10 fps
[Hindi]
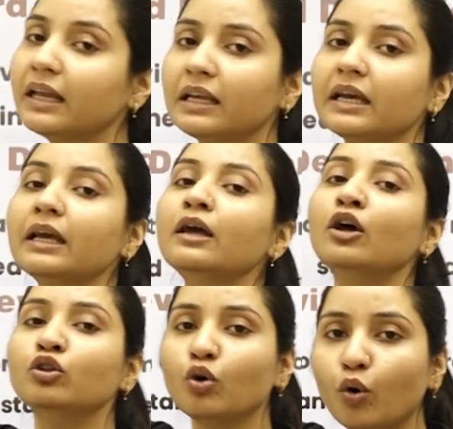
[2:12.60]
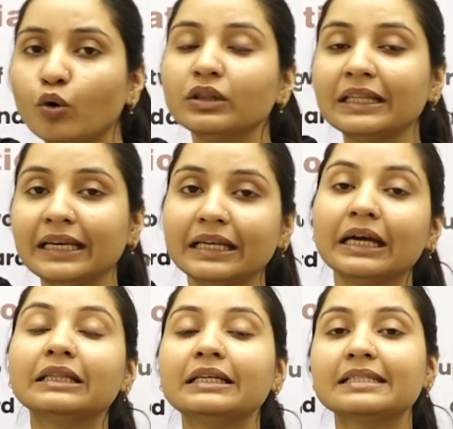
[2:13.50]
यानी कि दो तीन
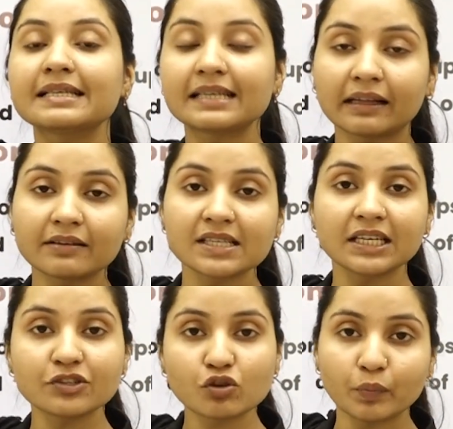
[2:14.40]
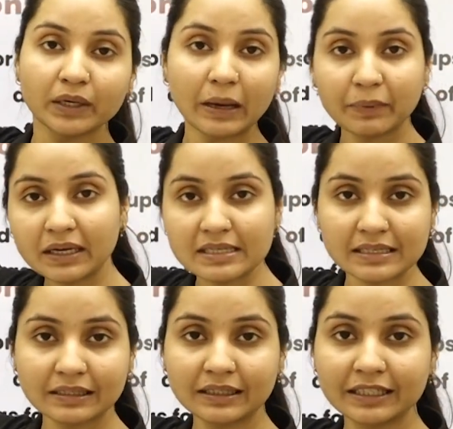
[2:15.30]
या तीन से ज्यादा सीरीज को अपन यहाँ पे
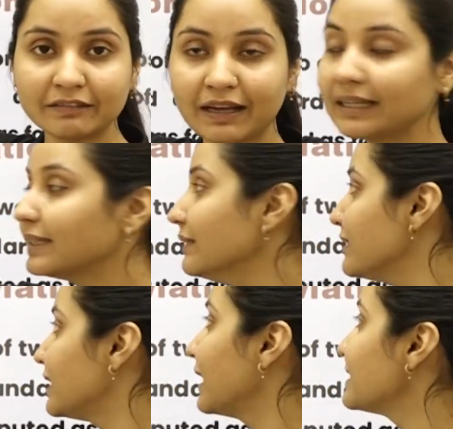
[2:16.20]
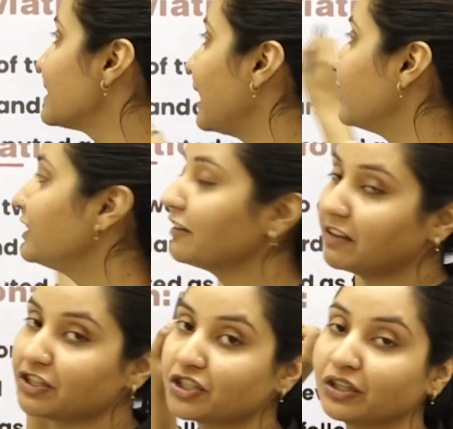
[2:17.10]
कंसिडर करने वाले हैं ठीक है स्टैंडर्ड
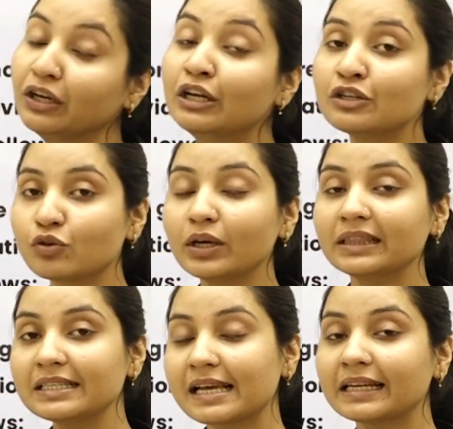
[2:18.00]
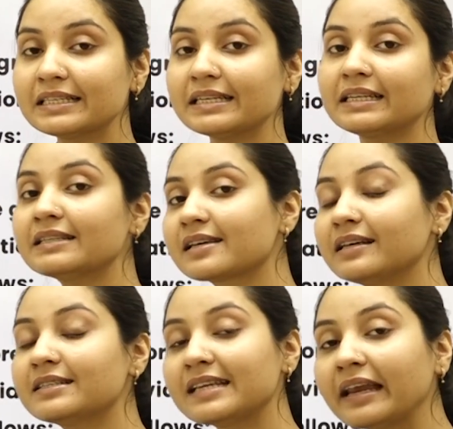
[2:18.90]
डेविएशन सो इतनी सारी सीरीज
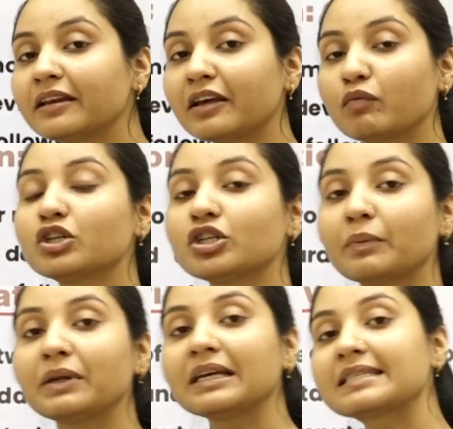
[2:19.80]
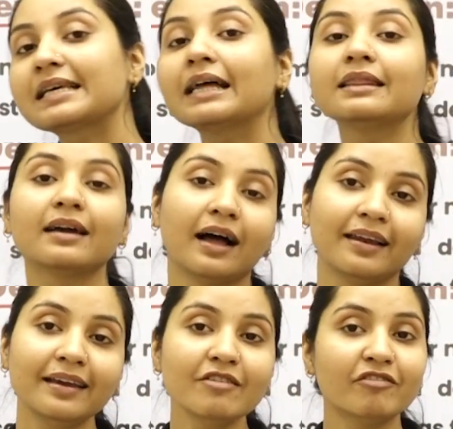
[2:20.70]
का स्टैंडर्ड डेविएशन अपन एक साथ
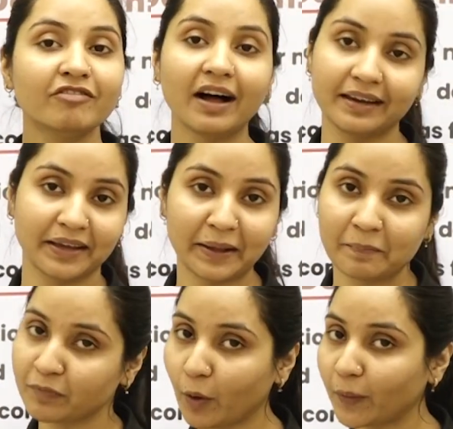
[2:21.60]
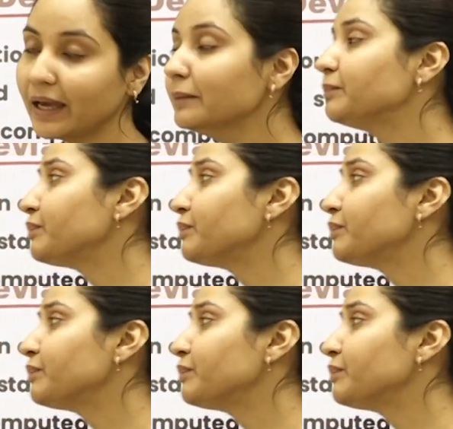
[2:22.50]
निकालने वाले हैं ओके okay?